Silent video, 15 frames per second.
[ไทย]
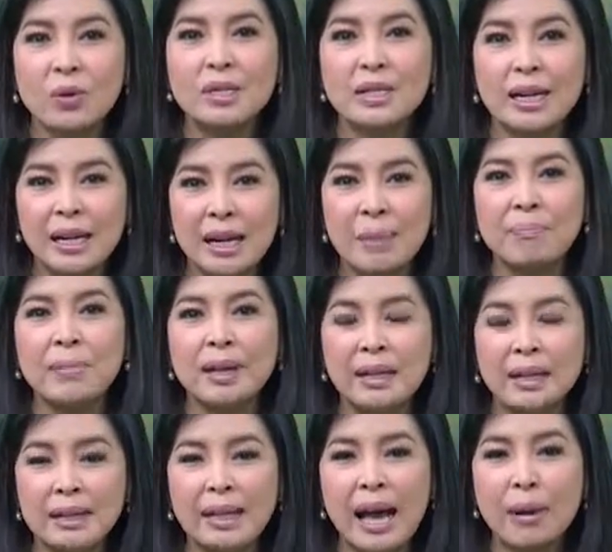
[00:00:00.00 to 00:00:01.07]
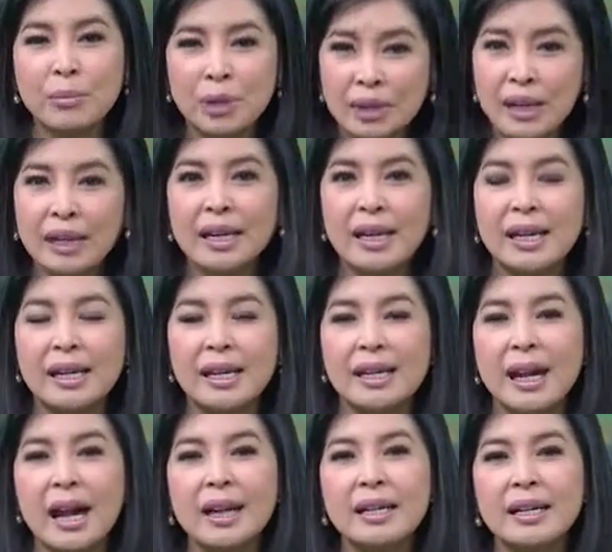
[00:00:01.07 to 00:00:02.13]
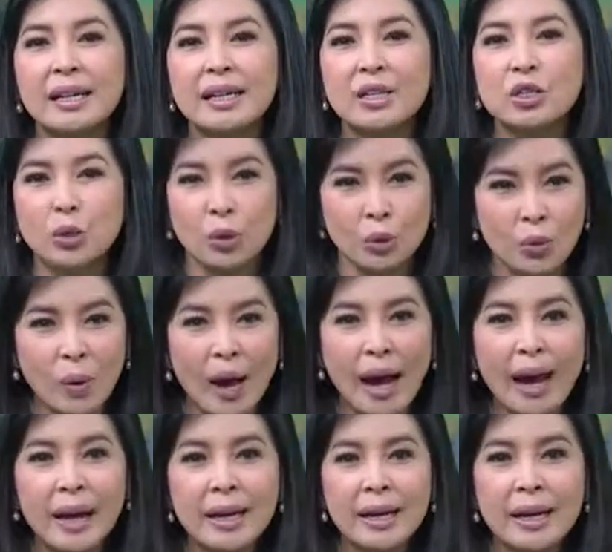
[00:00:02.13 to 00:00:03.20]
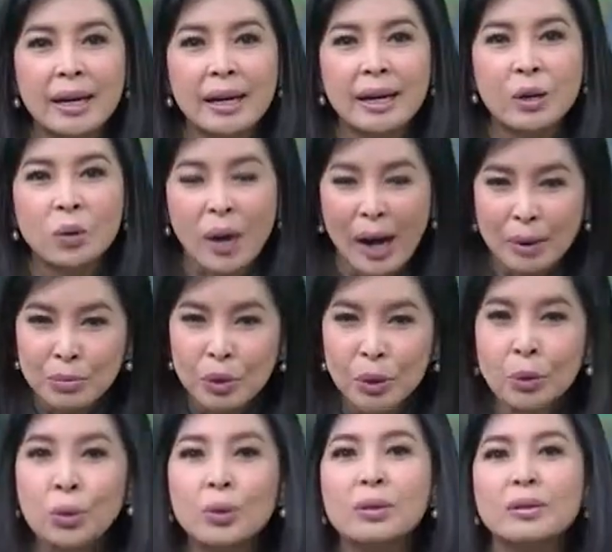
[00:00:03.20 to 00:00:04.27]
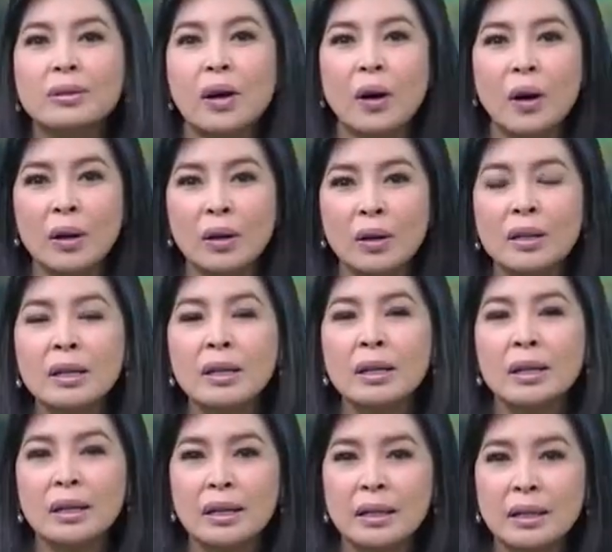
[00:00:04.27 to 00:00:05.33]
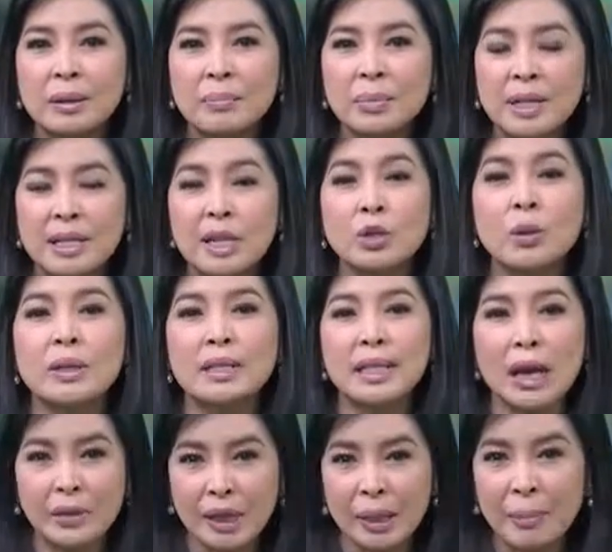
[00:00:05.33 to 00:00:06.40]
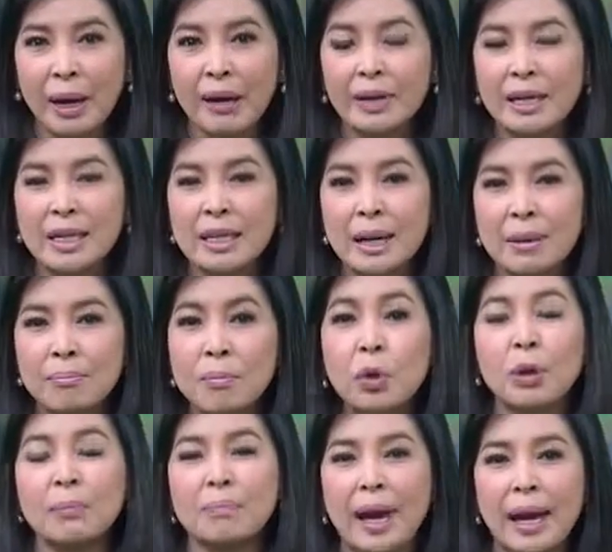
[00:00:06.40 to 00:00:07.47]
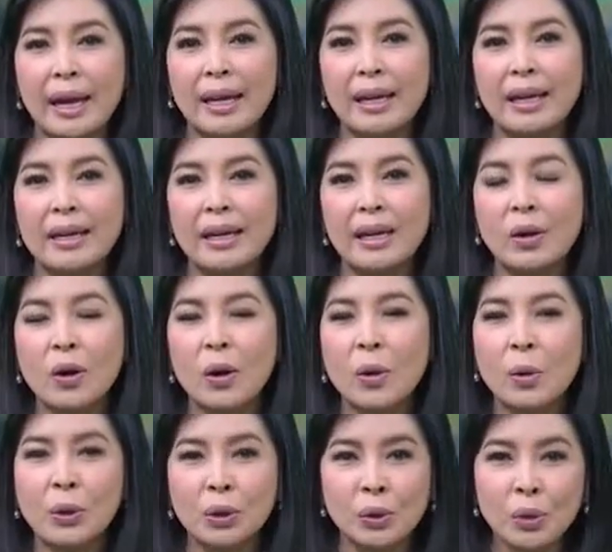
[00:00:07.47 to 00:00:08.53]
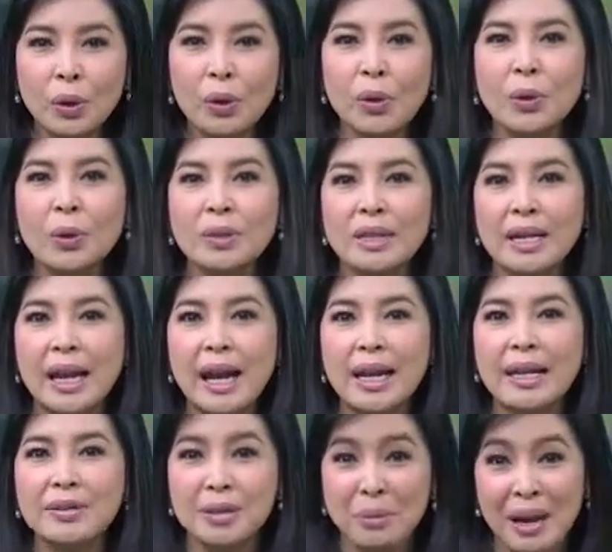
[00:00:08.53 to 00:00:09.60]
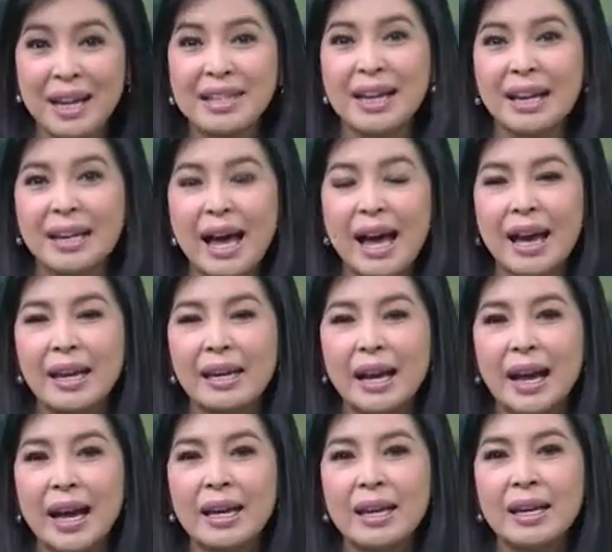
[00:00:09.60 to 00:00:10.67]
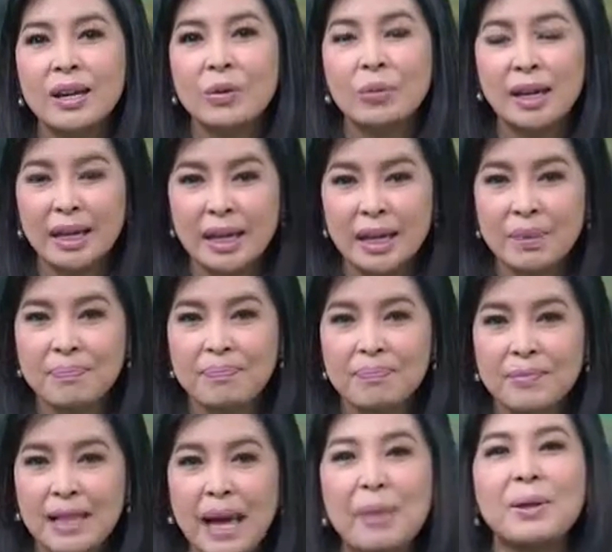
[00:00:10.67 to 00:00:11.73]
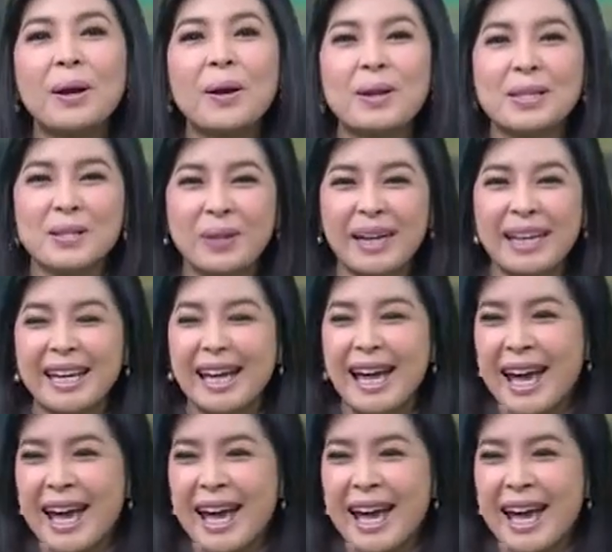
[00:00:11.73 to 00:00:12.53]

เราจะกลับมาติดตามเรื่องนี้กันอีกครั้งหนึ่งจนกว่าความทุกข์ของประชาชนชาวเนปาลนั้นจะหมดไปแล้วก็คนทั่วโลกจะได้สบายใจได้นะคะ วันนี้ลาไปก่อนสวัสดี